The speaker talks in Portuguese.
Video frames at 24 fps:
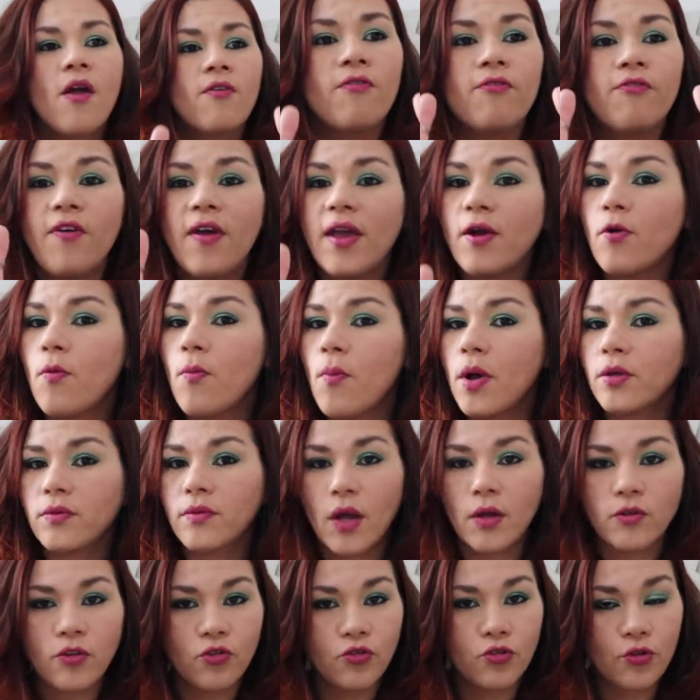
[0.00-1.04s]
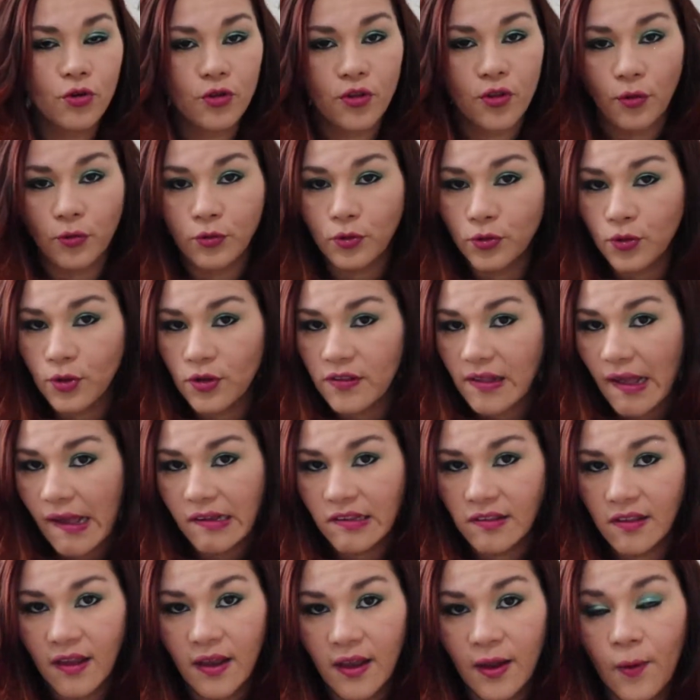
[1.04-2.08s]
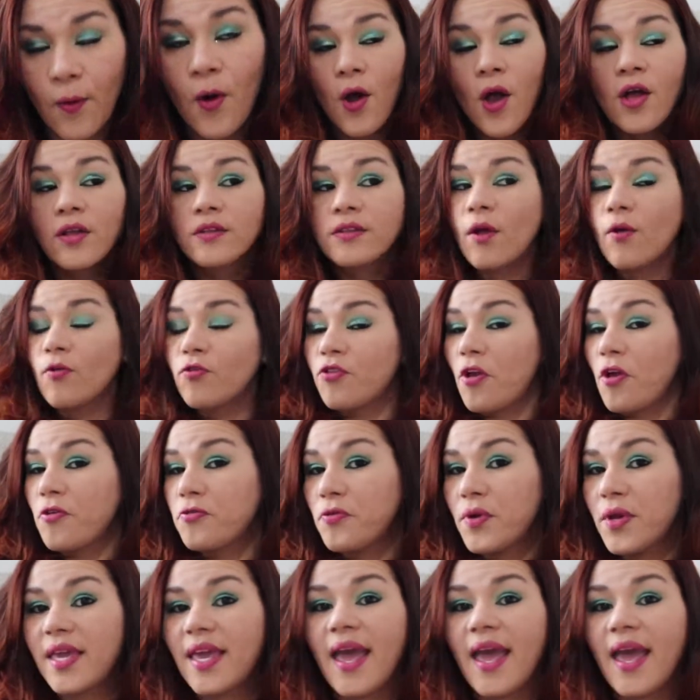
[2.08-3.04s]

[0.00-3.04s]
Vem com o manual de instrução tudo certinho, não só do